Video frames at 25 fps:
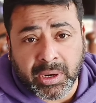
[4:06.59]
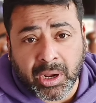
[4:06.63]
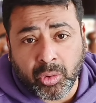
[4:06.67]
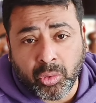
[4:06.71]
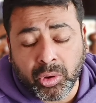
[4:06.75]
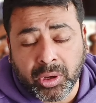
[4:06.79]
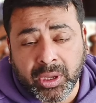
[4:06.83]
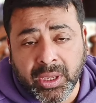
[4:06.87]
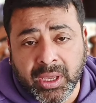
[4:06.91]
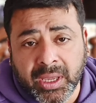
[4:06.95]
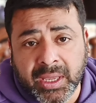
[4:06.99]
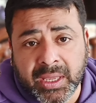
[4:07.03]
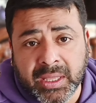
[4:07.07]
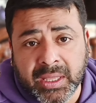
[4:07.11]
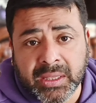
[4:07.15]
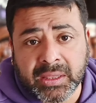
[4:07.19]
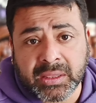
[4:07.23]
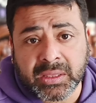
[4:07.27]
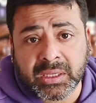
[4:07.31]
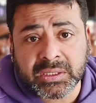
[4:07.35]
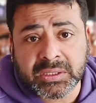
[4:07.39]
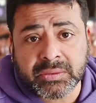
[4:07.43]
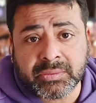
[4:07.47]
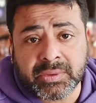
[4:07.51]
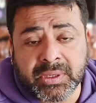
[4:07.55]
अब राहु के
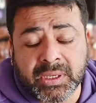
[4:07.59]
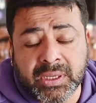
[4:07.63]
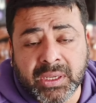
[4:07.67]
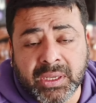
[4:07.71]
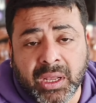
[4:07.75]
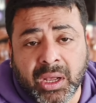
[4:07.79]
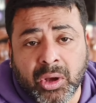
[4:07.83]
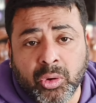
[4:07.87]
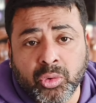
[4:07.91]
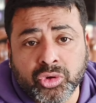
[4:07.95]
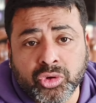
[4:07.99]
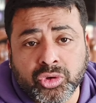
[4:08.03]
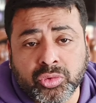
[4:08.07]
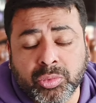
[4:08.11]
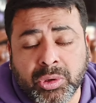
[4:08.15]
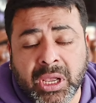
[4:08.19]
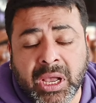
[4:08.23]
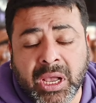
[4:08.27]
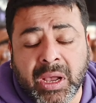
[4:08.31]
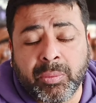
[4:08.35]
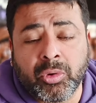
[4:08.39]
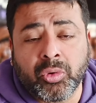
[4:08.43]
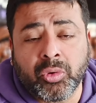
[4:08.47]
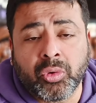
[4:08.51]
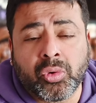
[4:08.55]
दसवें
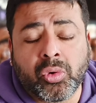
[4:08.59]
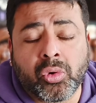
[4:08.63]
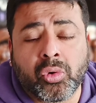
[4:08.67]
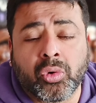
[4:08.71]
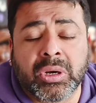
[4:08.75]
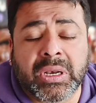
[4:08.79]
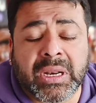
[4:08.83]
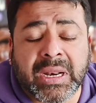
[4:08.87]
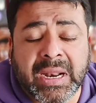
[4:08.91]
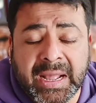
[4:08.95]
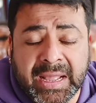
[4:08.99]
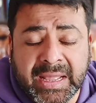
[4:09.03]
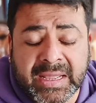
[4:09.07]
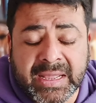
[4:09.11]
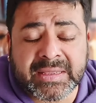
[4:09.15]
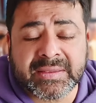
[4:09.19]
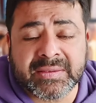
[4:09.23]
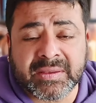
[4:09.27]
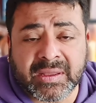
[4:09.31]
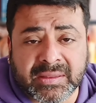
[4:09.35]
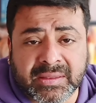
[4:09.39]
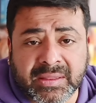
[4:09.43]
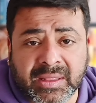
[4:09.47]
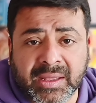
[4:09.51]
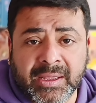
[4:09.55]
हाउस में आप लोगों को
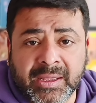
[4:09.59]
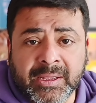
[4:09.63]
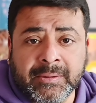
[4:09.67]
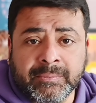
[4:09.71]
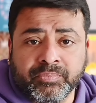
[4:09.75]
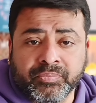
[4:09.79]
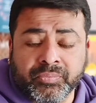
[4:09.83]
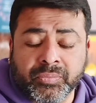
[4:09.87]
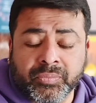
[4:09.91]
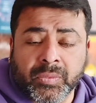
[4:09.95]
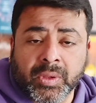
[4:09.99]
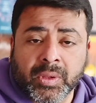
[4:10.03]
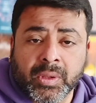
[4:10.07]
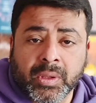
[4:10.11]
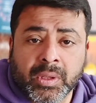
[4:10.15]
डराया जाता है